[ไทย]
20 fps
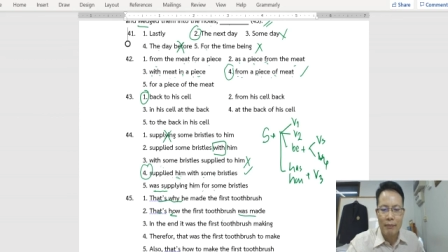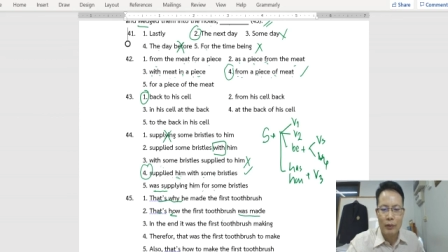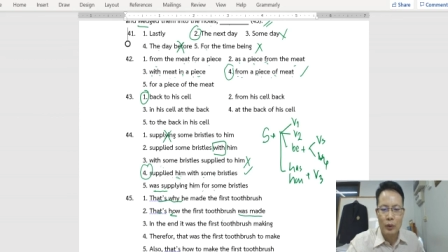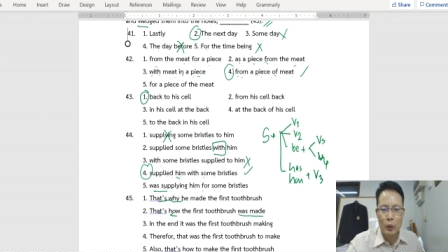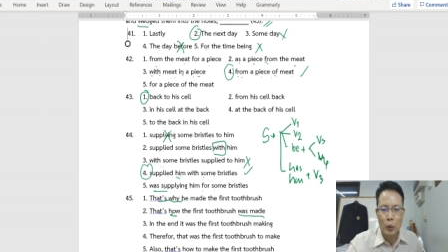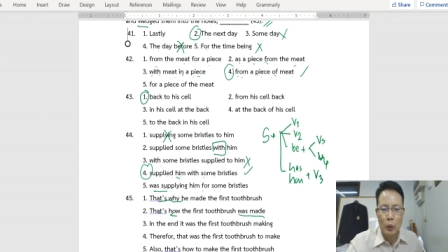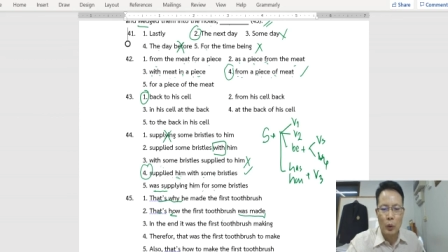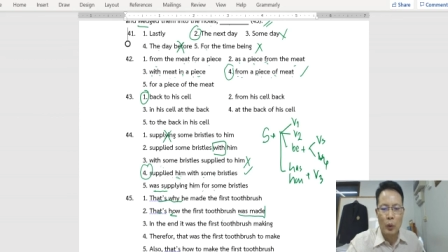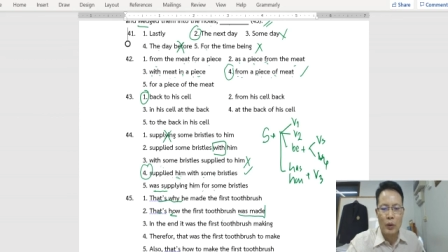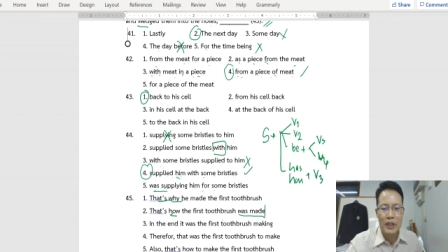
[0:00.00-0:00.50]

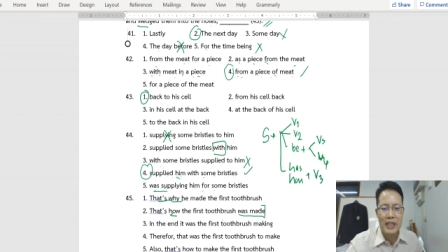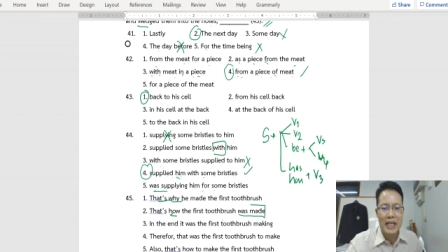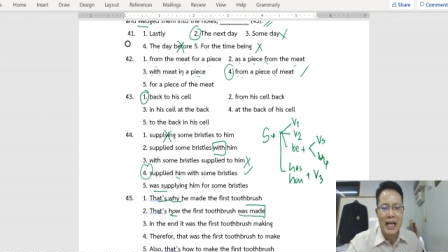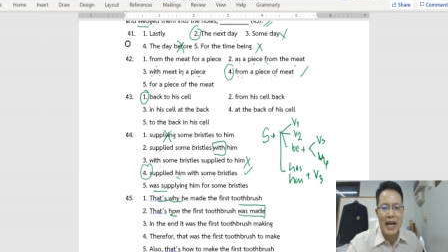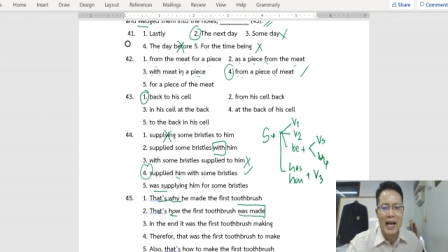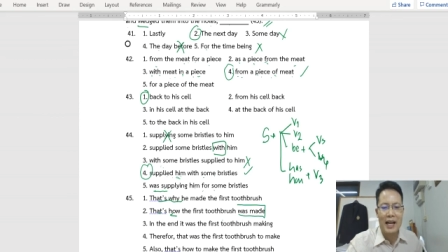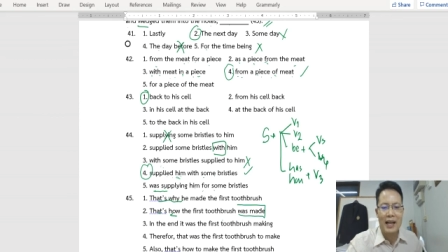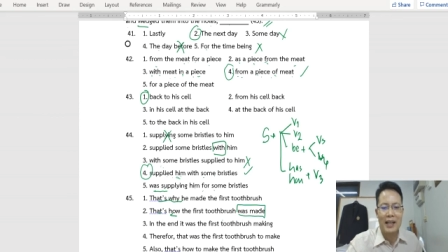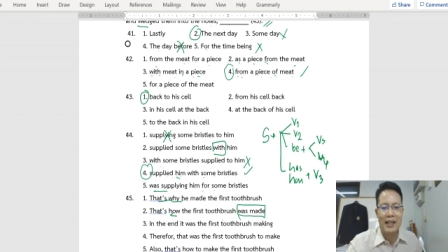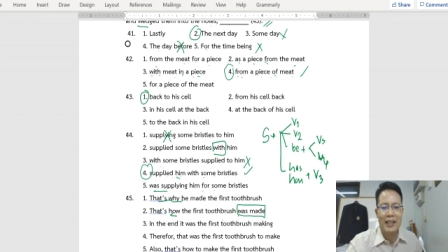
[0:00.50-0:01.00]
ถูกส
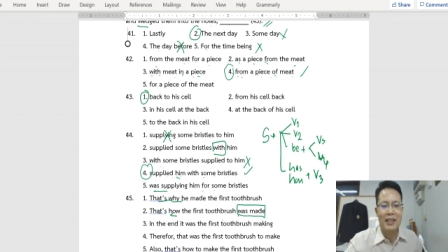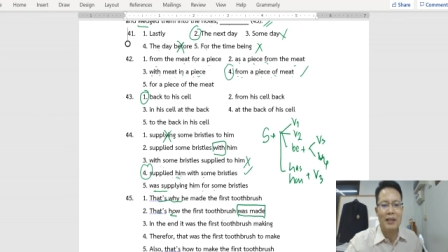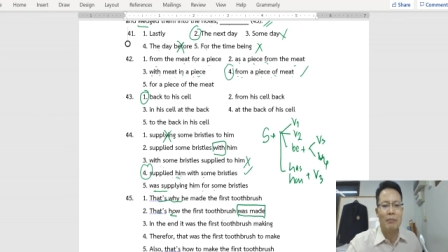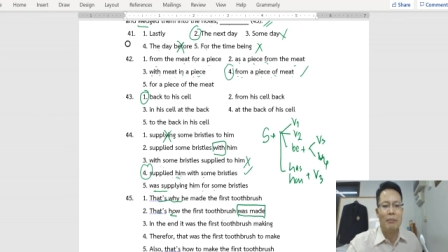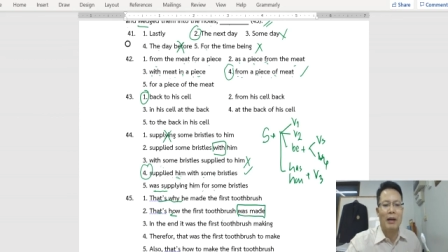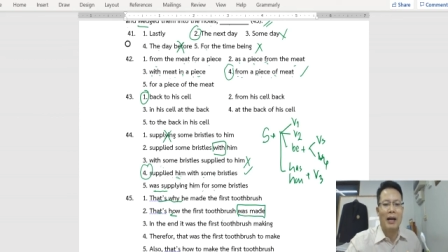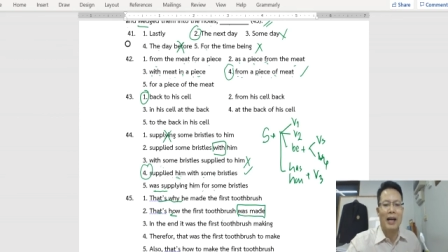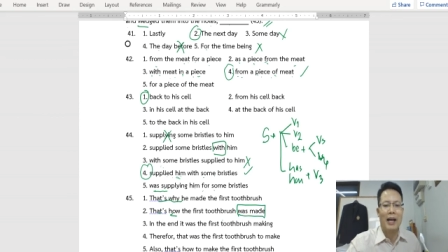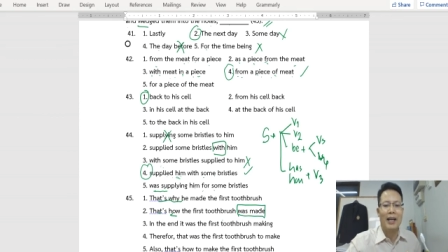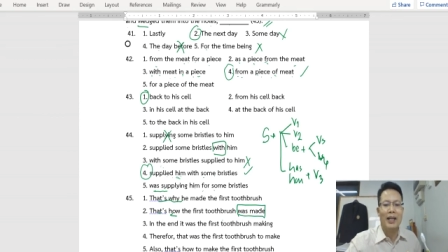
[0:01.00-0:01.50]
ร้างขึ้น
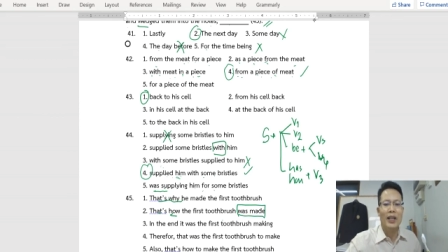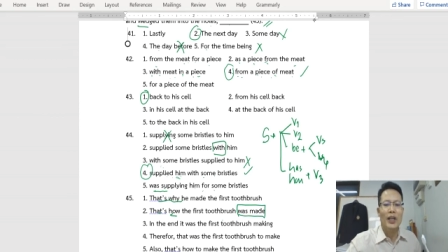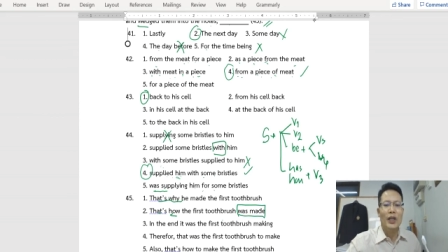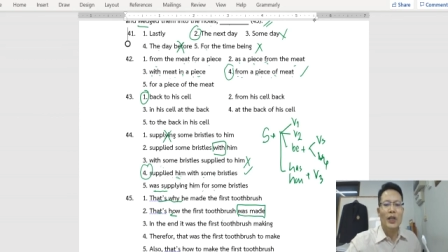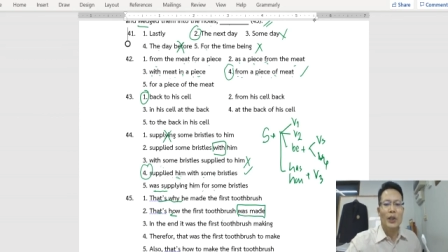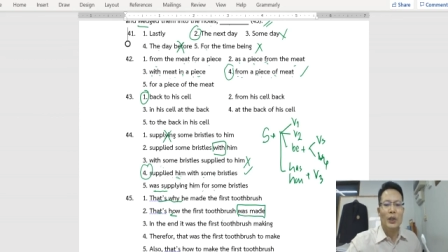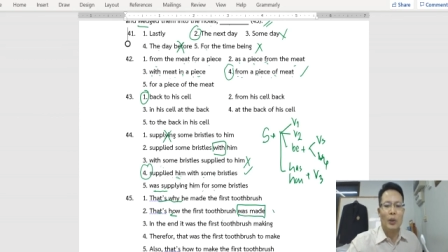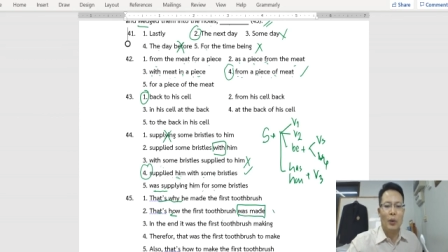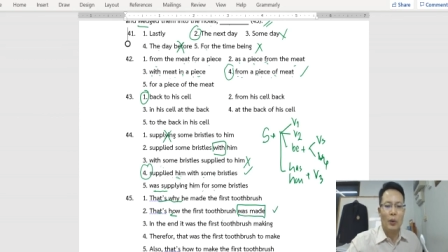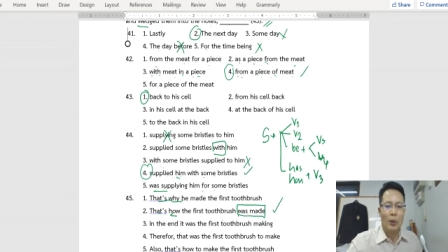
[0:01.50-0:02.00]
มา
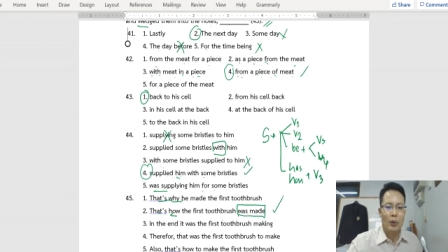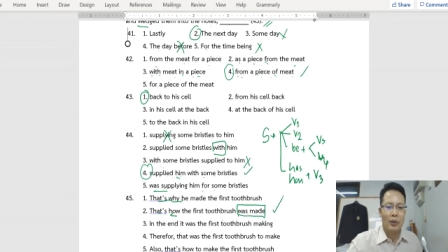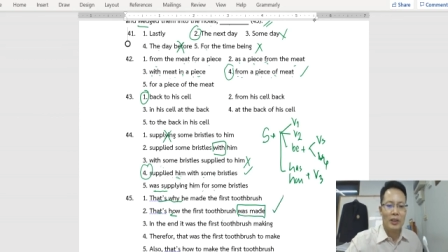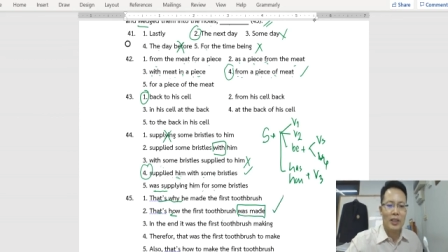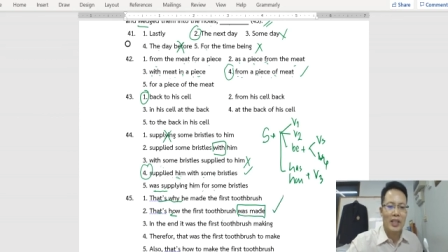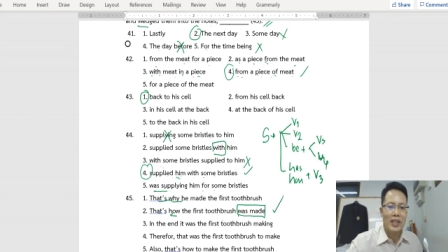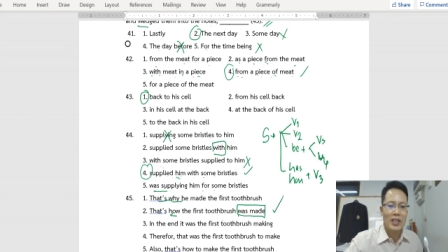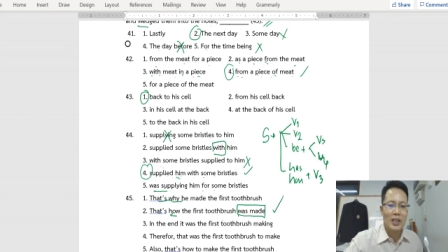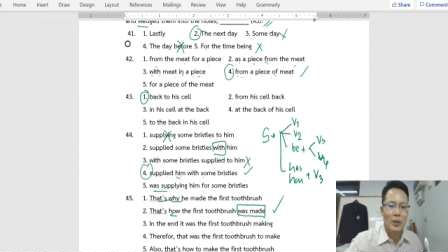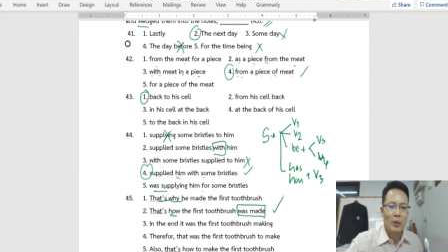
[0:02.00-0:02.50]
ตรง
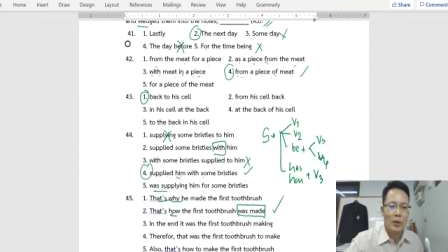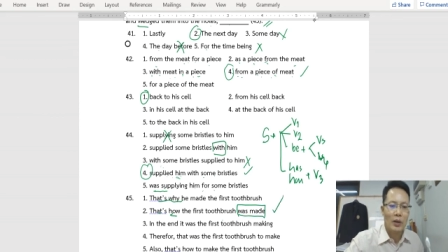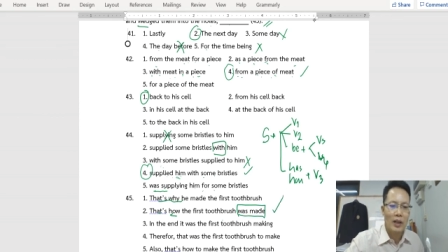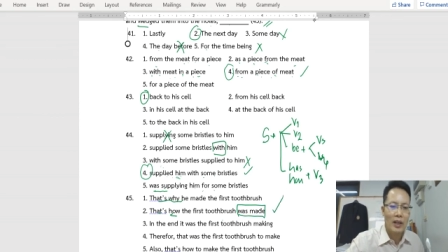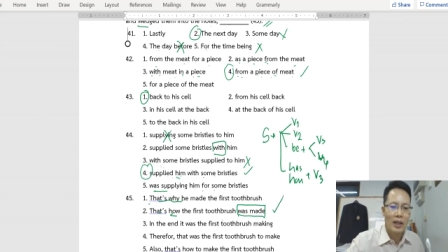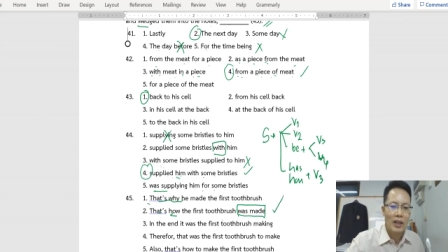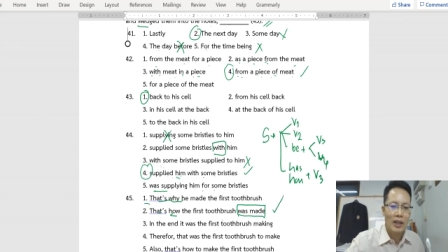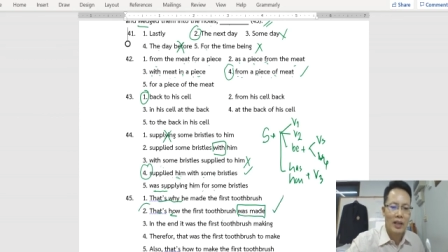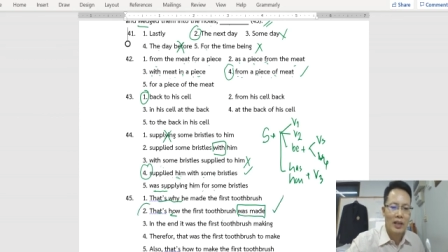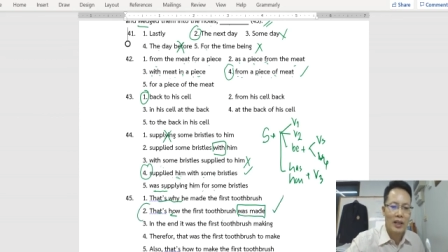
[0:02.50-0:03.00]
ที่สุด
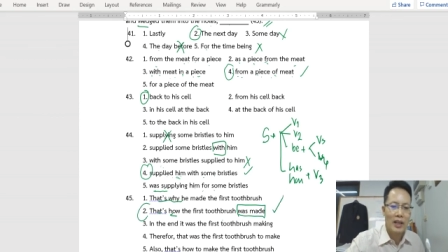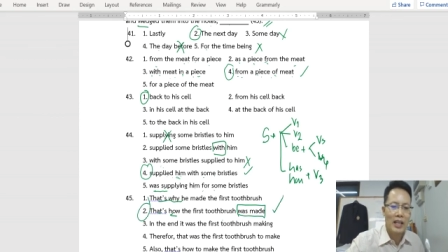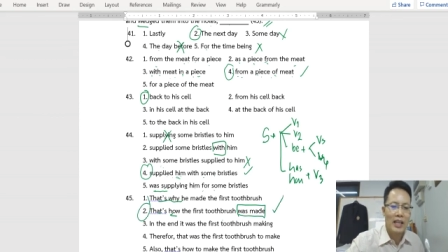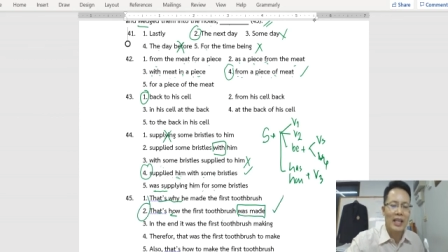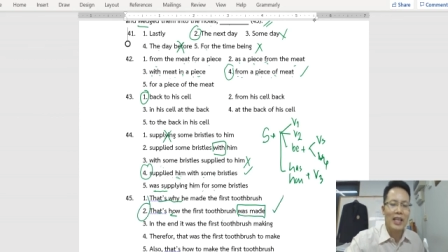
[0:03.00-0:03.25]
ดี